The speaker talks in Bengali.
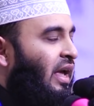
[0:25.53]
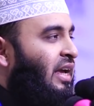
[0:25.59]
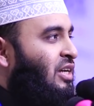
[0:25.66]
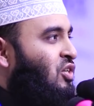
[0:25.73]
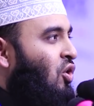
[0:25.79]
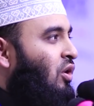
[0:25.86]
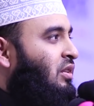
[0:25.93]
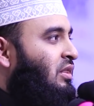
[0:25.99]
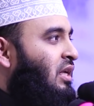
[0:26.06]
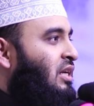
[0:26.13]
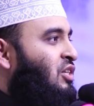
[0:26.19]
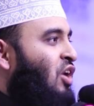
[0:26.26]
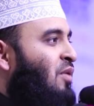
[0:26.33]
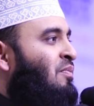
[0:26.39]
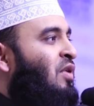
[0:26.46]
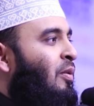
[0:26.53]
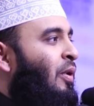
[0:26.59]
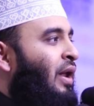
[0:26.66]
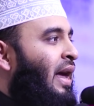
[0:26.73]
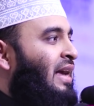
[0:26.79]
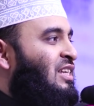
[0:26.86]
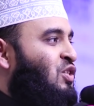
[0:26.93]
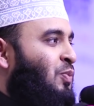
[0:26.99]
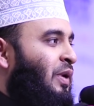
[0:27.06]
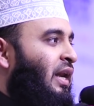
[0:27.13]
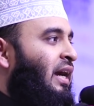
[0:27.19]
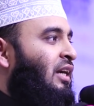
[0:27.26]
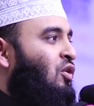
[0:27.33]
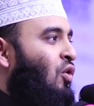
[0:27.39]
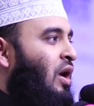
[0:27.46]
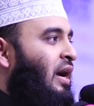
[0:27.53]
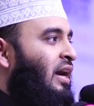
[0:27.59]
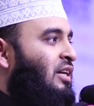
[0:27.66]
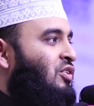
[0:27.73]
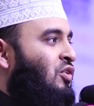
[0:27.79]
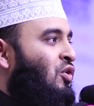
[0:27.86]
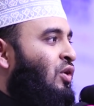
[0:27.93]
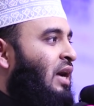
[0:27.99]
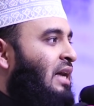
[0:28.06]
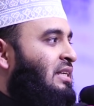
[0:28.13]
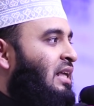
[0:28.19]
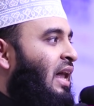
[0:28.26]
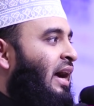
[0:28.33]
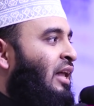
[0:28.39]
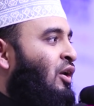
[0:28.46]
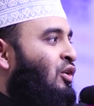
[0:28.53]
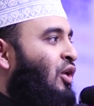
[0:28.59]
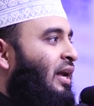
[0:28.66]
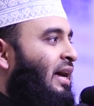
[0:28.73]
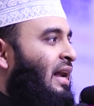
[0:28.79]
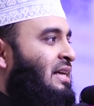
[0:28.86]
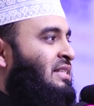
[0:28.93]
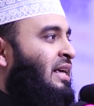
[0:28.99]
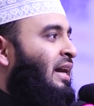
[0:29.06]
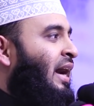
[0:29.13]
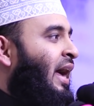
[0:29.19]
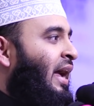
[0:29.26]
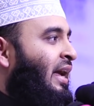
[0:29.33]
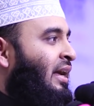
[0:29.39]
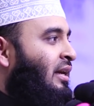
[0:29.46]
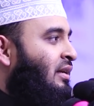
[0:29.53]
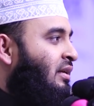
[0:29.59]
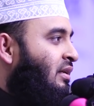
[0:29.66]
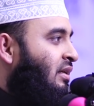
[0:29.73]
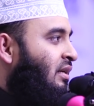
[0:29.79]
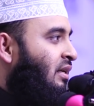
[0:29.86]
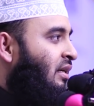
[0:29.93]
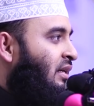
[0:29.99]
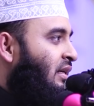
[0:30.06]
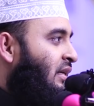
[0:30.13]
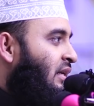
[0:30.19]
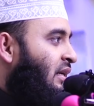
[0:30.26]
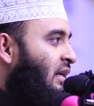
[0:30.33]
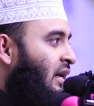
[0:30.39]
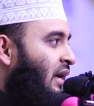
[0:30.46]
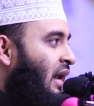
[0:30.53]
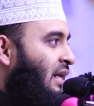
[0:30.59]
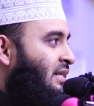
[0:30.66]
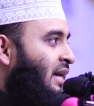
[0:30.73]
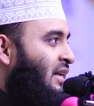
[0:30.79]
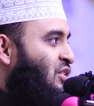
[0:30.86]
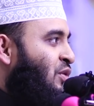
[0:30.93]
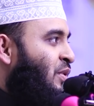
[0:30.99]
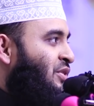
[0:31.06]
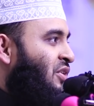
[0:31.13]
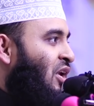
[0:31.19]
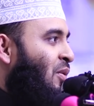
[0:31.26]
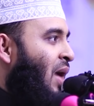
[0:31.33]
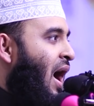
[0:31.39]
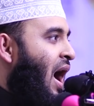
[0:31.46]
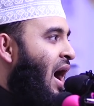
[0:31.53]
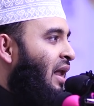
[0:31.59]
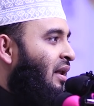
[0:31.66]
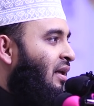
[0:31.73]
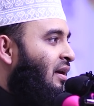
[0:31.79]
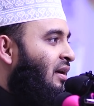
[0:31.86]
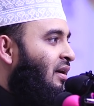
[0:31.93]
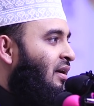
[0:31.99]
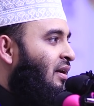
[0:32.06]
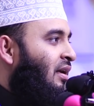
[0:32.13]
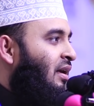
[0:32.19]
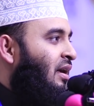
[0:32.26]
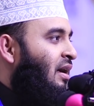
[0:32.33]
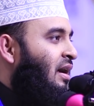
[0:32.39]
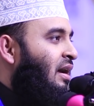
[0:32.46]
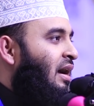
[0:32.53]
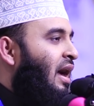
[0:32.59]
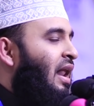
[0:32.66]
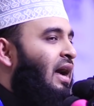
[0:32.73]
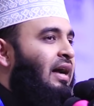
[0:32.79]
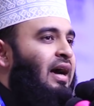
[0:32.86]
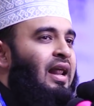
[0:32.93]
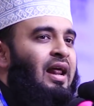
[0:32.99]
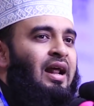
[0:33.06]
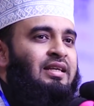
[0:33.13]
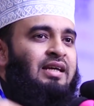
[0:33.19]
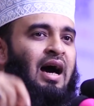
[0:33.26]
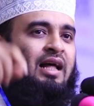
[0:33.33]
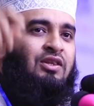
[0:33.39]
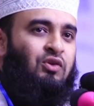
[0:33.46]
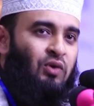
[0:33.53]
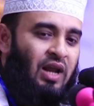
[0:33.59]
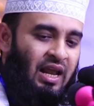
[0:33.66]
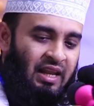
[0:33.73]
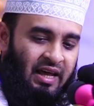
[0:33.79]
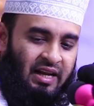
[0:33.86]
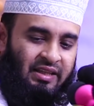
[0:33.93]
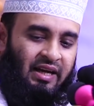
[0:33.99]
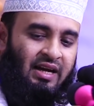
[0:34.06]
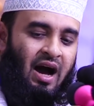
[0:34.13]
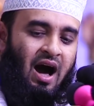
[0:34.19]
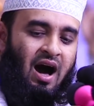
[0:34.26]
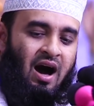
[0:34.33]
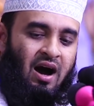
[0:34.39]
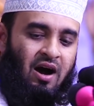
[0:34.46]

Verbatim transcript: এই শক্তি সম্ভাবনা এই স্পিরিট কোরআনের জন্য কাজে লাগানোর দরকার আছে না নাই রাজি আছে মুসলমান কারা কারা রাজি হাত তুলে আল্লাহর দেখা